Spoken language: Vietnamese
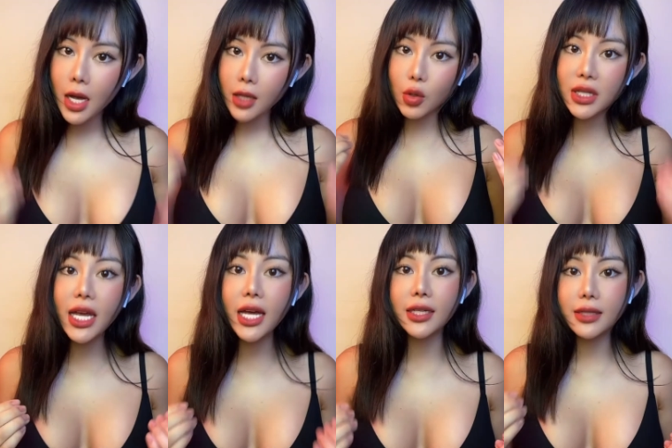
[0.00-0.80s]
tuy
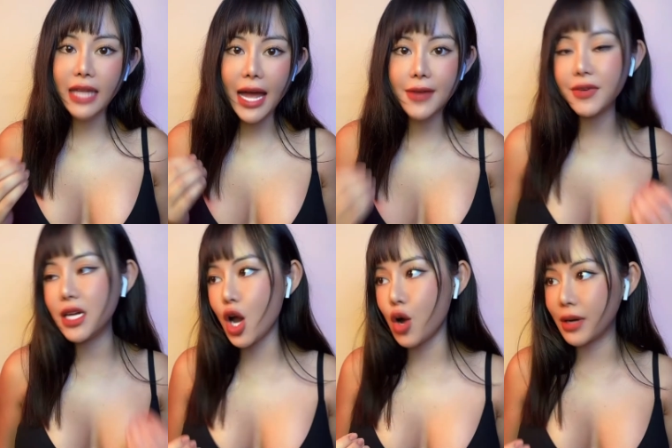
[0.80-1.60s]
nhiên tại
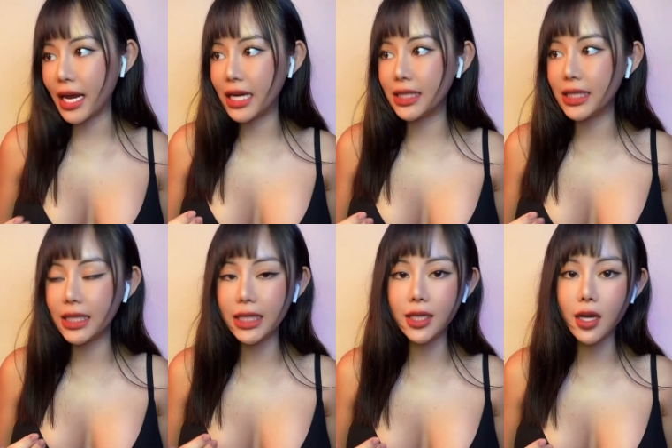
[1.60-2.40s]
video này
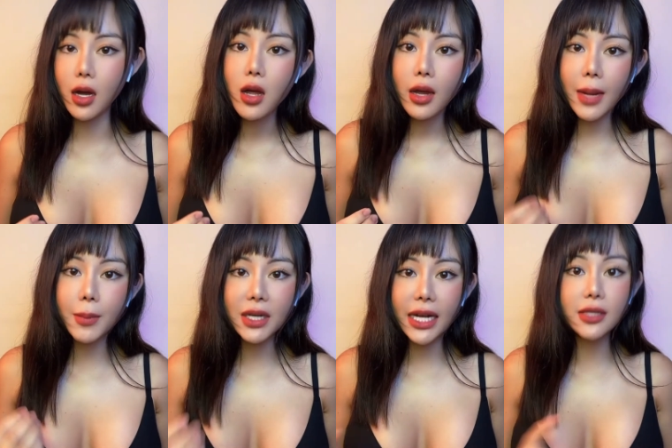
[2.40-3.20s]
thì ờ,
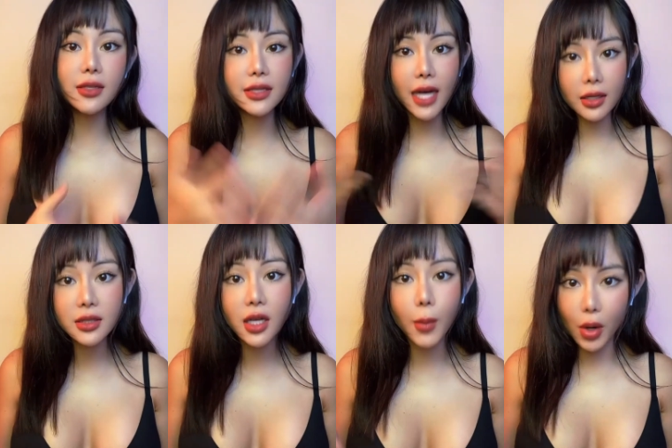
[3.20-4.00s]
em bên hay hướng
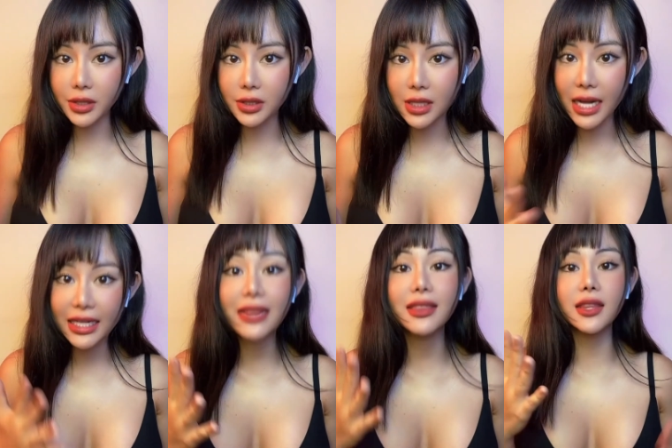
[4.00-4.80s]
dẫn cho mọi người là
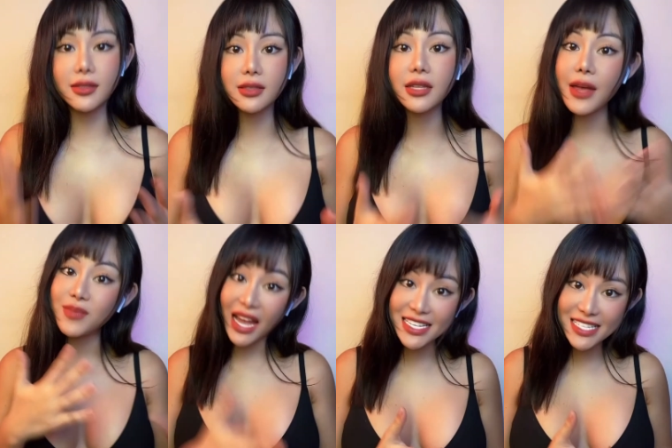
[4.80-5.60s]
cách tự
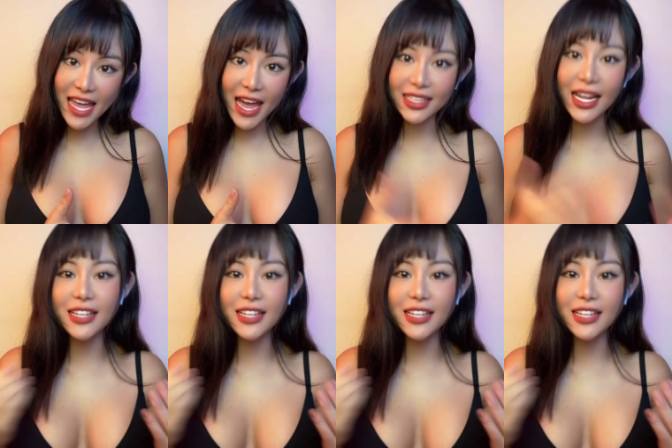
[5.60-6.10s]
tiêm tại nhà thành